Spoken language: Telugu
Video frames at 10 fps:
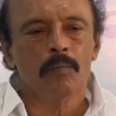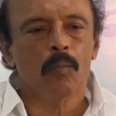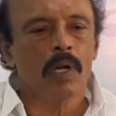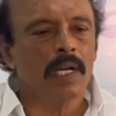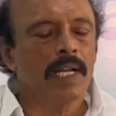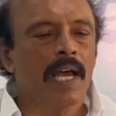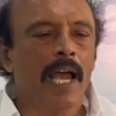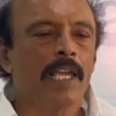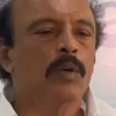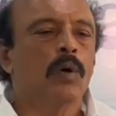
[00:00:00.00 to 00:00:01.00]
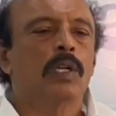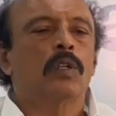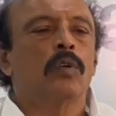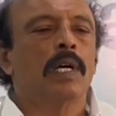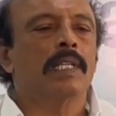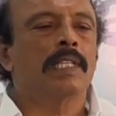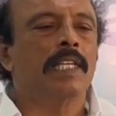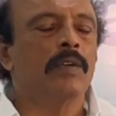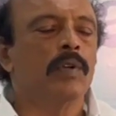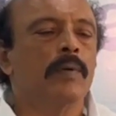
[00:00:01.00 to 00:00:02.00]
మొన్ననే హైకోర్టు కూడా
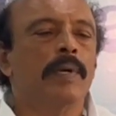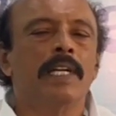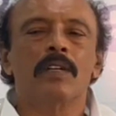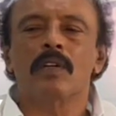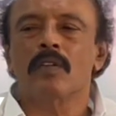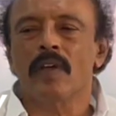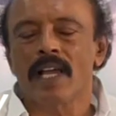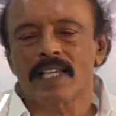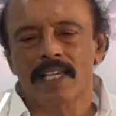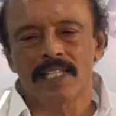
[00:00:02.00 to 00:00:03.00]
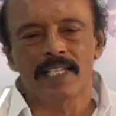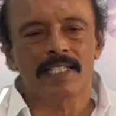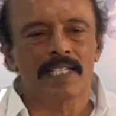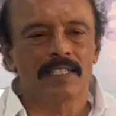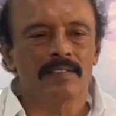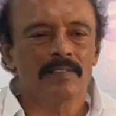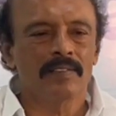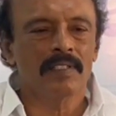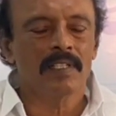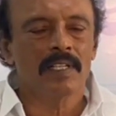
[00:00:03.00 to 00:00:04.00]
తీవ్రమైనటువంటి వ్యాఖ్యలు చేసింది
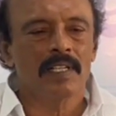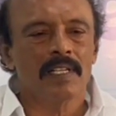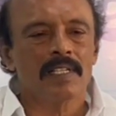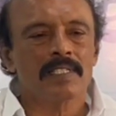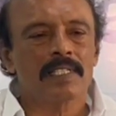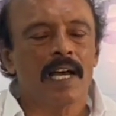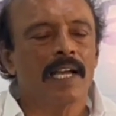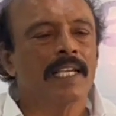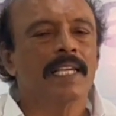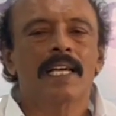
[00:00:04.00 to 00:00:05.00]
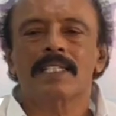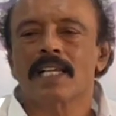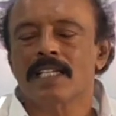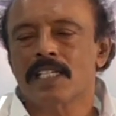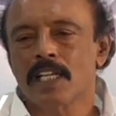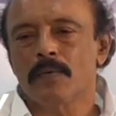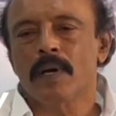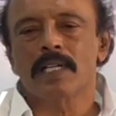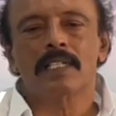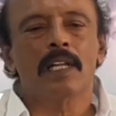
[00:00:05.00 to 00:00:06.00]
సాంఘిక సంక్షేమ
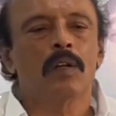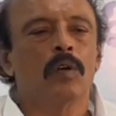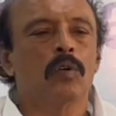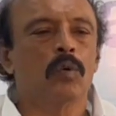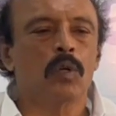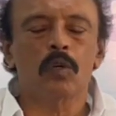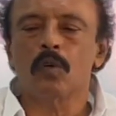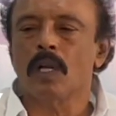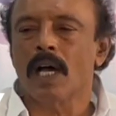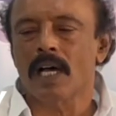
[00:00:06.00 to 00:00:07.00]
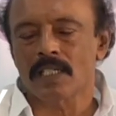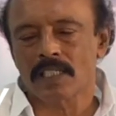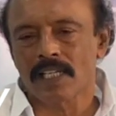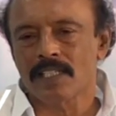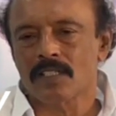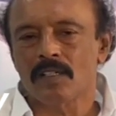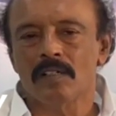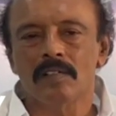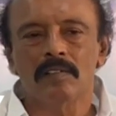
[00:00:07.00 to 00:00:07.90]
హాస్టల్లో గురుకుల హాస్టల్స్లో